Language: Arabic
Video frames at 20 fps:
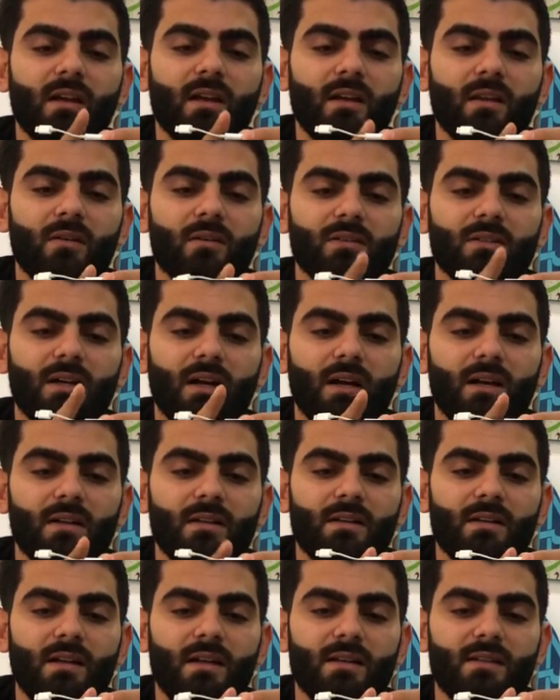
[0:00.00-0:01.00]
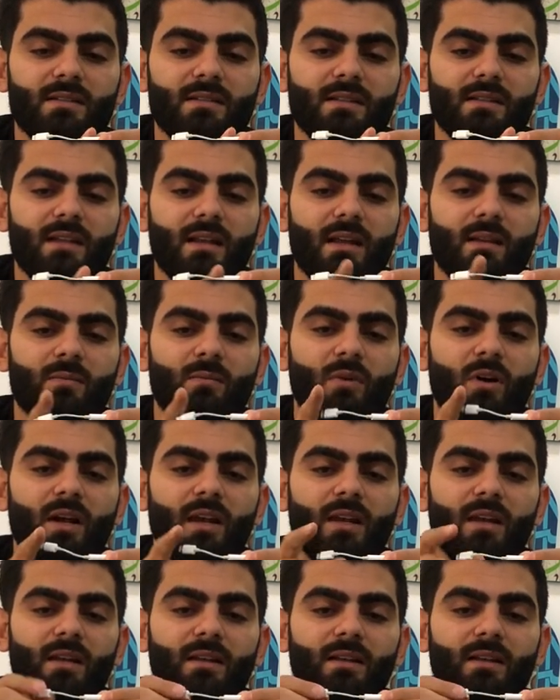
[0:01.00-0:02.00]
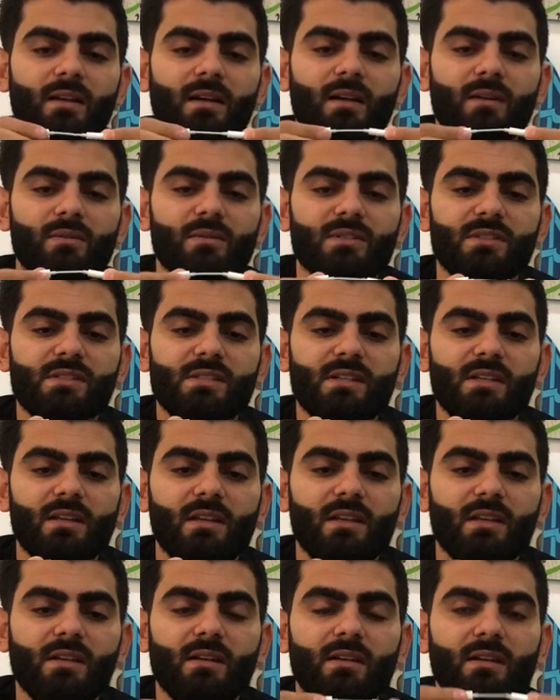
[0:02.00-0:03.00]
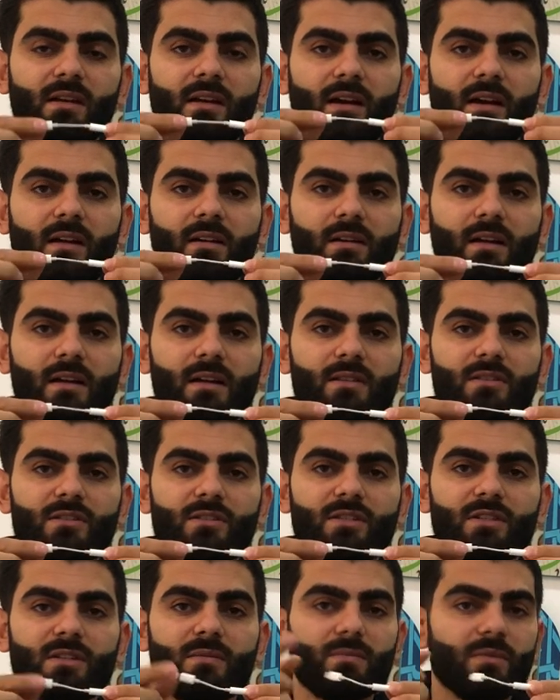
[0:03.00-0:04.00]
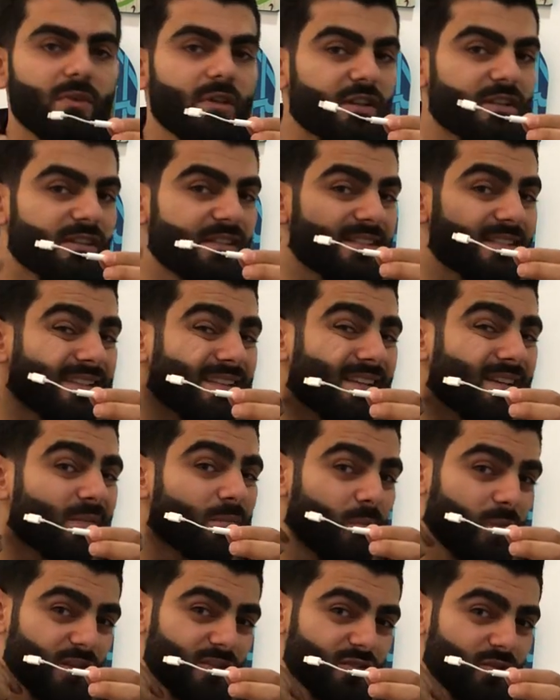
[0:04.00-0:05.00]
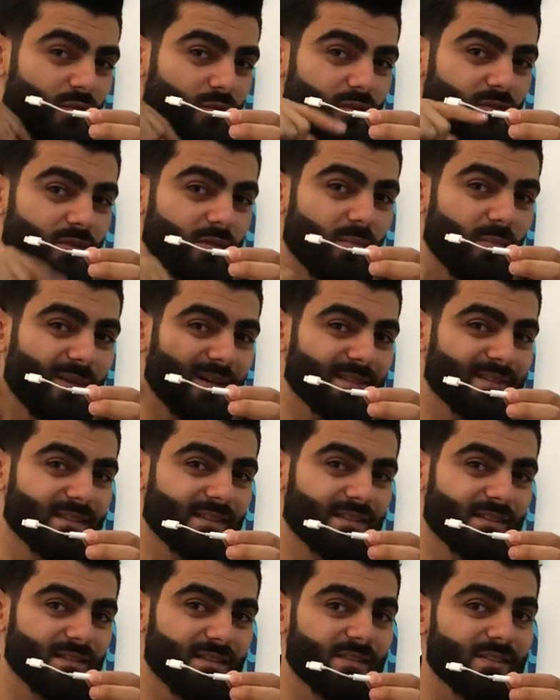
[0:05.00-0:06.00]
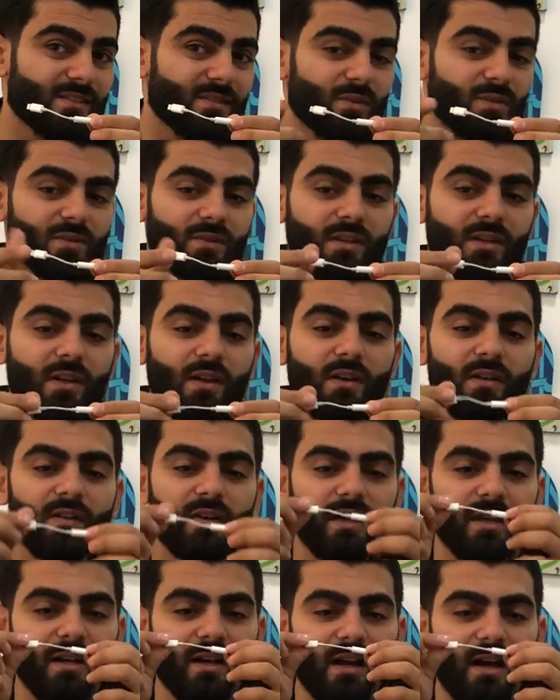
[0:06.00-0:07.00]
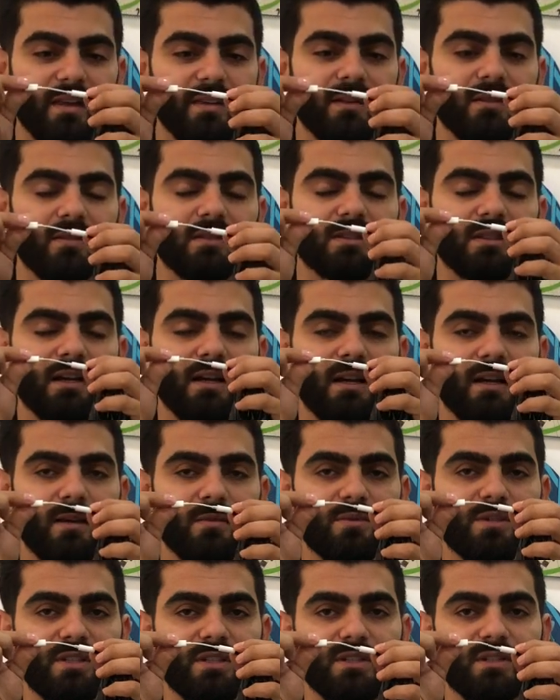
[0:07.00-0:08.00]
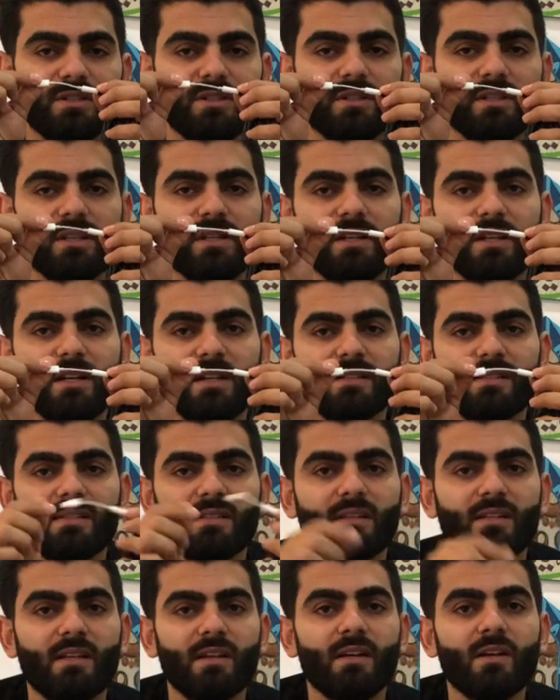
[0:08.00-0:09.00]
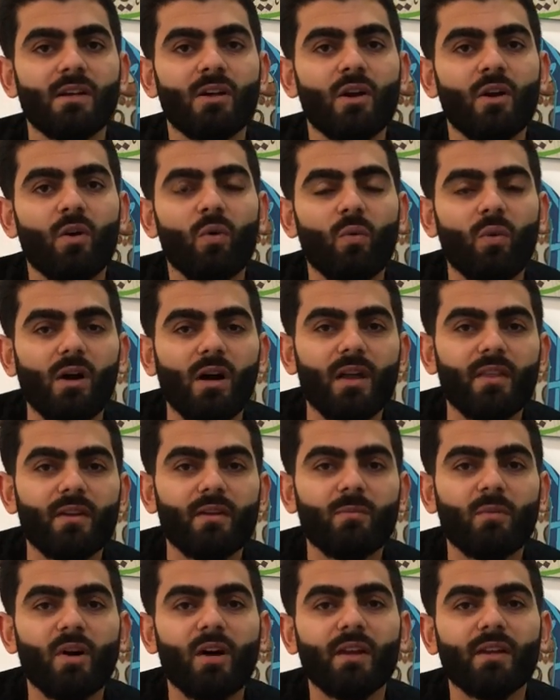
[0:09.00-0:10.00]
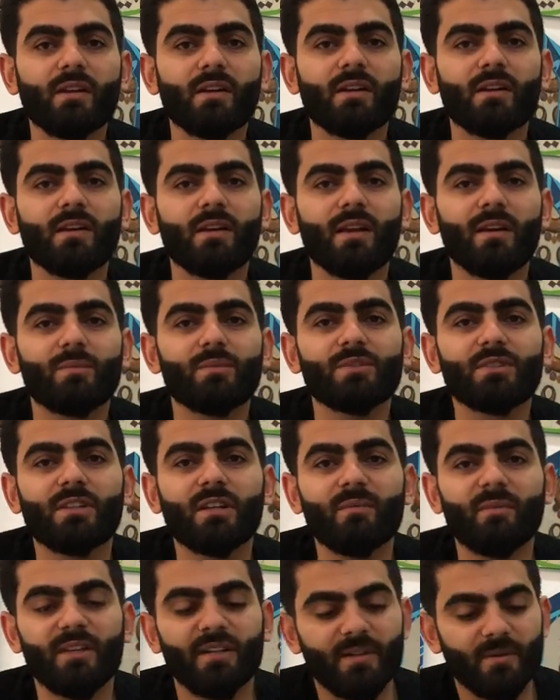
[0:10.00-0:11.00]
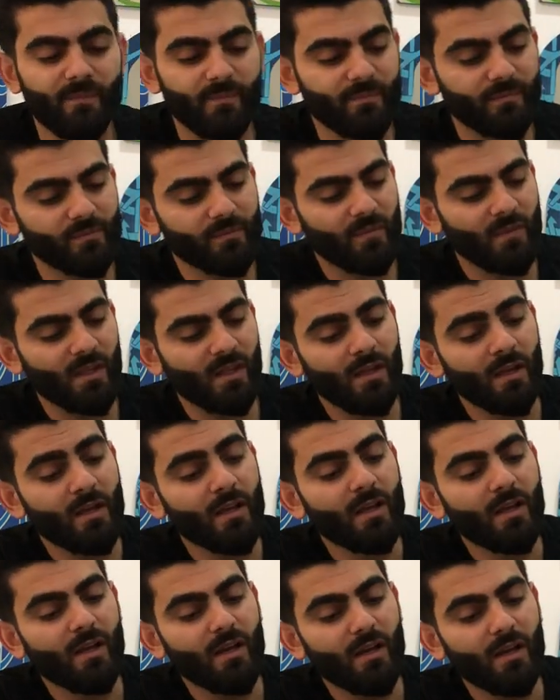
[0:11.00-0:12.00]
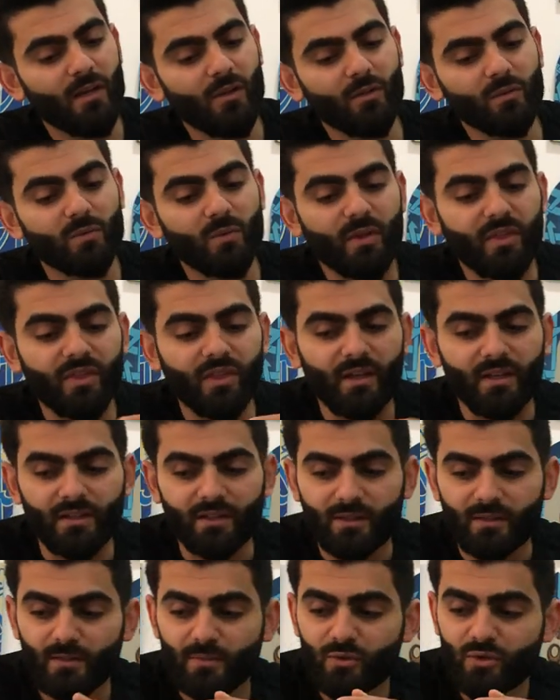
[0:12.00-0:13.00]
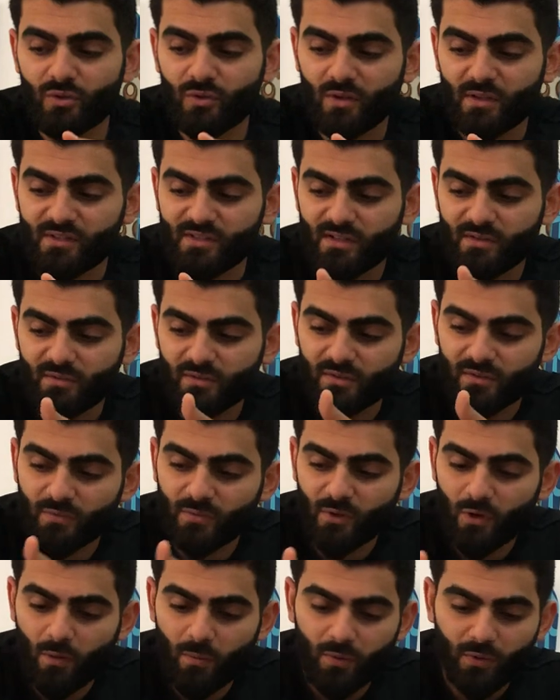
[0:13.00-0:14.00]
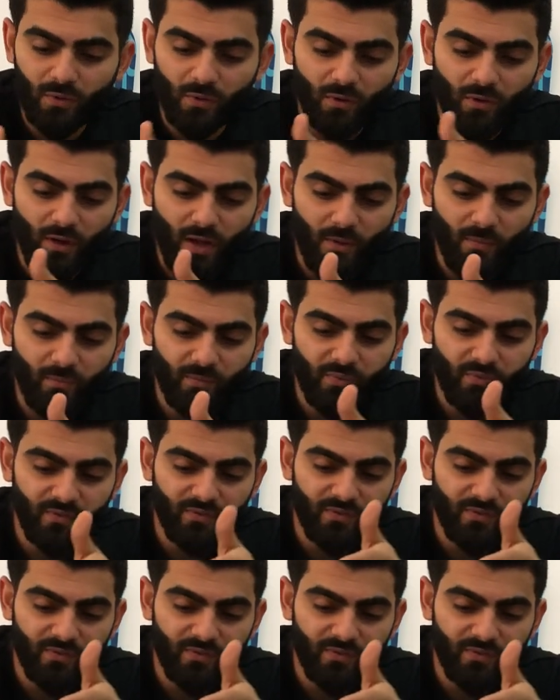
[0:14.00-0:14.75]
القطعه المقلده او الصينيه راح تجيب تستلم بس صوت ما ترسل صوت فهذا القطعه اهم شيء تشتريها اصليه وهذا المايك لابد منه الخطوه الثانيه بشنو اصور بجو برو ام